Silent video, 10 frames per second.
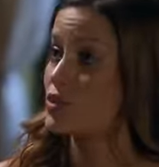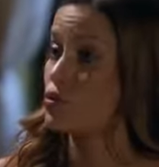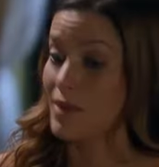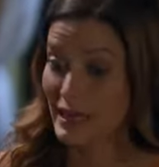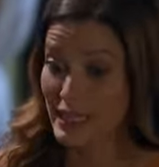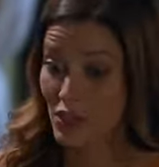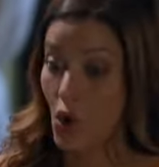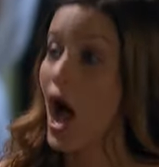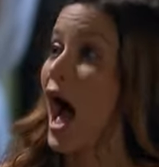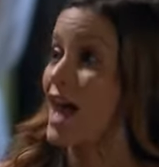a su
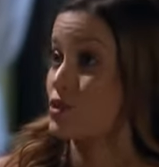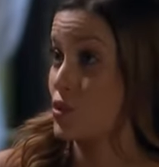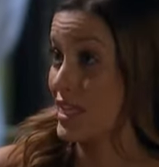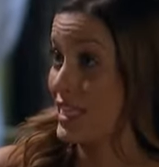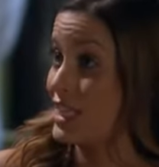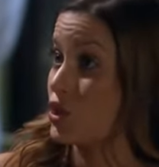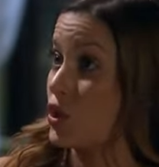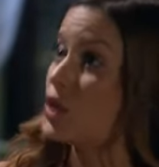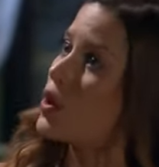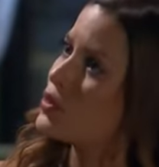marido, a su
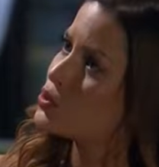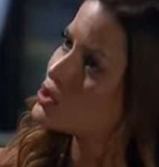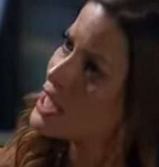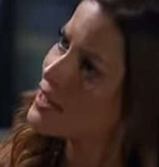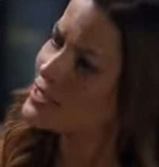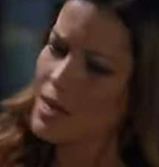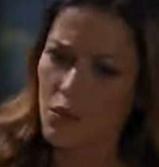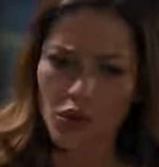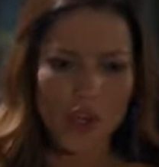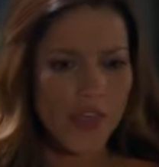hijito, y cuando usted se
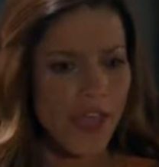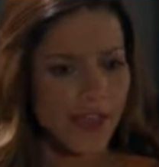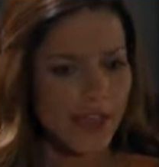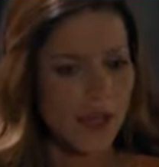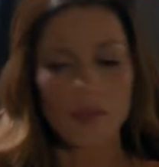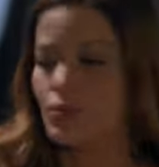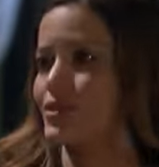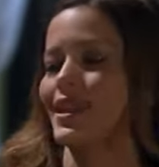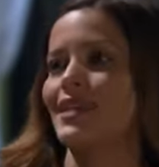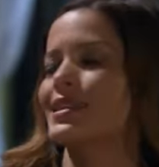aburrió de ella,
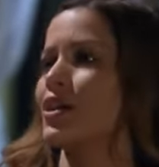pues se la